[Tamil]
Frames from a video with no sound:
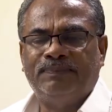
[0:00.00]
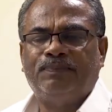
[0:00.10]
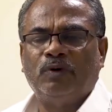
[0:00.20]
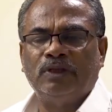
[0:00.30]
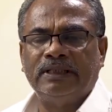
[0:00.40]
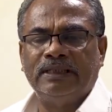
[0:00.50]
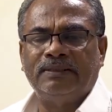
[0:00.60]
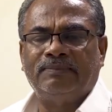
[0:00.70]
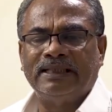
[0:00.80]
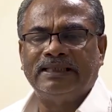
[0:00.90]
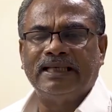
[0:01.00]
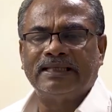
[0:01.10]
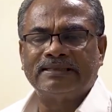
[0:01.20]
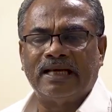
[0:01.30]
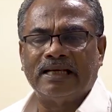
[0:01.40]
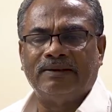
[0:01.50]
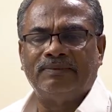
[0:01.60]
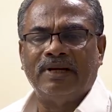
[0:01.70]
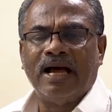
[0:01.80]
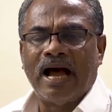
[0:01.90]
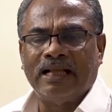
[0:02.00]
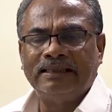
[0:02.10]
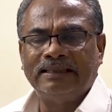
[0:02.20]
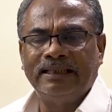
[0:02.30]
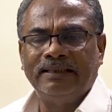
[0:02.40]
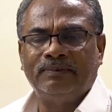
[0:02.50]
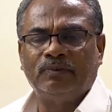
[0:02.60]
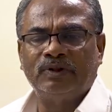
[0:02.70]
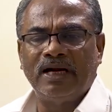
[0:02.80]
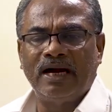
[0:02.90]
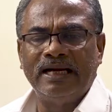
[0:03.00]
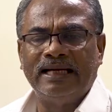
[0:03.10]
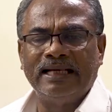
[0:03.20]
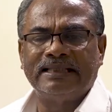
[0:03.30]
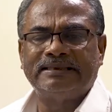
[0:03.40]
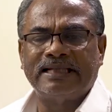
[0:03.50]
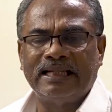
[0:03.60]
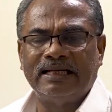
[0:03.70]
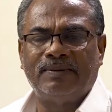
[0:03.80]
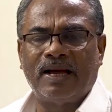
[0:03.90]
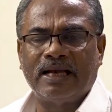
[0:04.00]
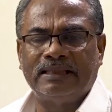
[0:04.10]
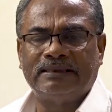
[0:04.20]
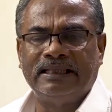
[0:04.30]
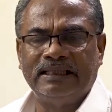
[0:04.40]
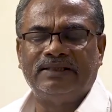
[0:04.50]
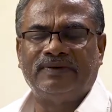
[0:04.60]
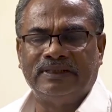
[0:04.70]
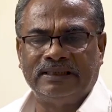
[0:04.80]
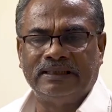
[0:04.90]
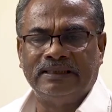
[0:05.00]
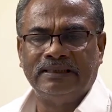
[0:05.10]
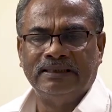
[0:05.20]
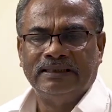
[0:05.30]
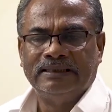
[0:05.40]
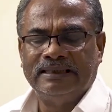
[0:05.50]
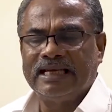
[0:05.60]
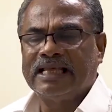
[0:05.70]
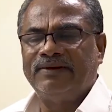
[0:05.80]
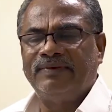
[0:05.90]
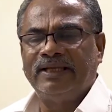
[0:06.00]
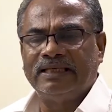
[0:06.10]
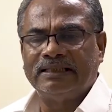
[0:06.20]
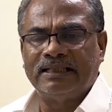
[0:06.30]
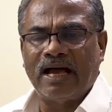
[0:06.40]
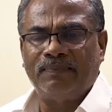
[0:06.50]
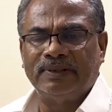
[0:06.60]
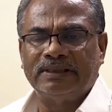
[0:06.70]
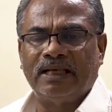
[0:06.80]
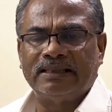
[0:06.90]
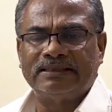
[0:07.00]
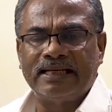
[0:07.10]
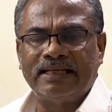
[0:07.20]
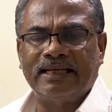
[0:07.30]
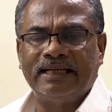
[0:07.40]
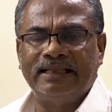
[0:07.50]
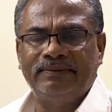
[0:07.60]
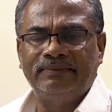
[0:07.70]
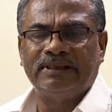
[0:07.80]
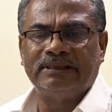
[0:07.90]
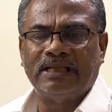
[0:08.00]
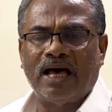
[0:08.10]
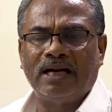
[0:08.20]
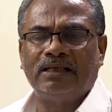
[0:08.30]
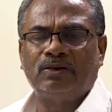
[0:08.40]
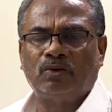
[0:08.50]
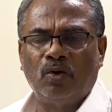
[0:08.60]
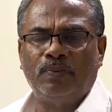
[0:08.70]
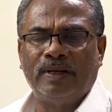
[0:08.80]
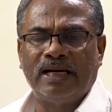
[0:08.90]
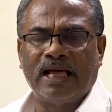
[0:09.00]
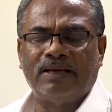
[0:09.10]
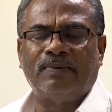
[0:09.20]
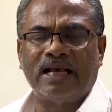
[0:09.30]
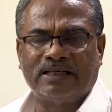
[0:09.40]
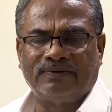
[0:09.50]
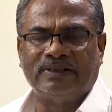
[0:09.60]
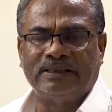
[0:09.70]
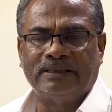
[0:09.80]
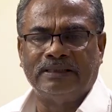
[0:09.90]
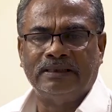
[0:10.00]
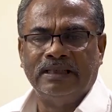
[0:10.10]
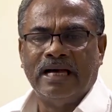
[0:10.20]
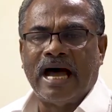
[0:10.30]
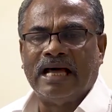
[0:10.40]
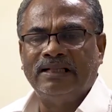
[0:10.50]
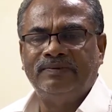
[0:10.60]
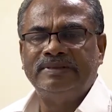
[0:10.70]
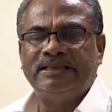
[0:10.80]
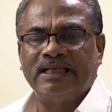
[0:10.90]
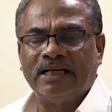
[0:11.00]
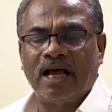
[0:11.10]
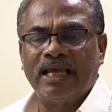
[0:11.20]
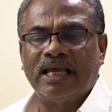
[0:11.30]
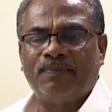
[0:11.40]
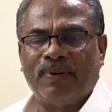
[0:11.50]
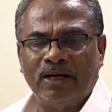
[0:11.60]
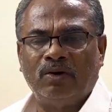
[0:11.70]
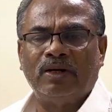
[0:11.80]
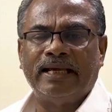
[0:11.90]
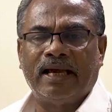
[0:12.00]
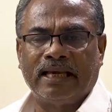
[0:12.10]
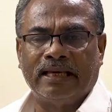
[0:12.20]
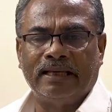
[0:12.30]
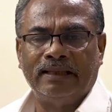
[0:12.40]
இப்போது மத்திய அரசாங்கம் அது முதலாளிகளுக்கு சாதகமாக திருத்துவது ஏற்கனவே இருந்த நாற்பத்தி நாலு சட்டங்களையும் நான்கு தொகுப்புகளாக மாற்றுவது அதுவும் ஜனநாயக படுகொலையாக